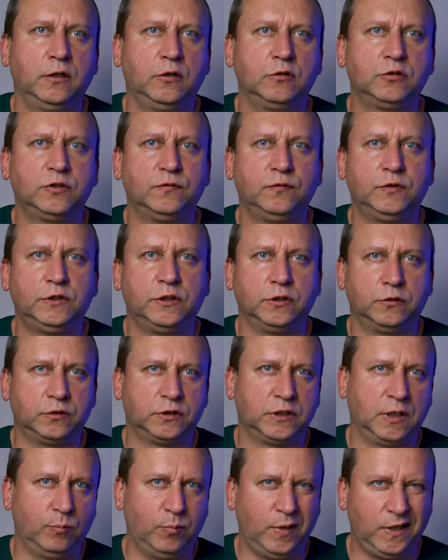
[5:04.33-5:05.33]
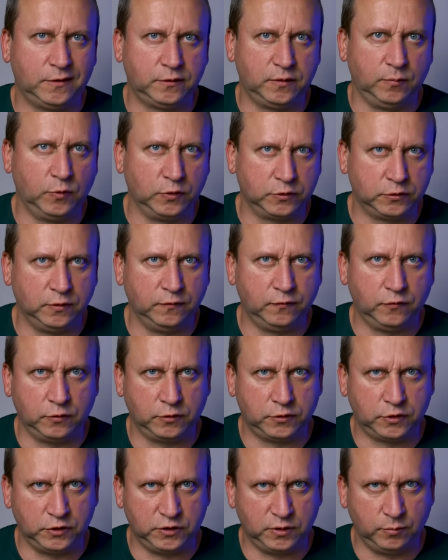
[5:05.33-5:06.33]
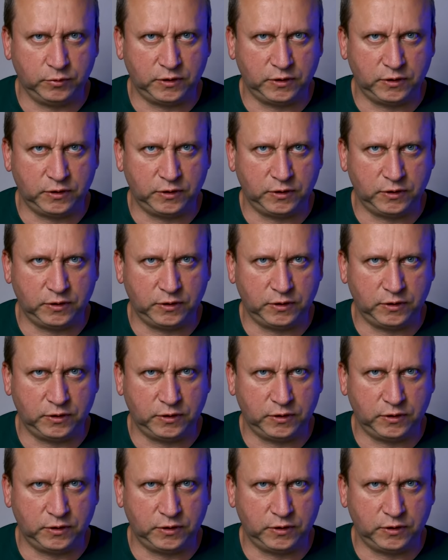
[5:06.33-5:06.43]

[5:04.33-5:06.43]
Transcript: Oczywiście to trzeba bardzo mocno wyostrzyć,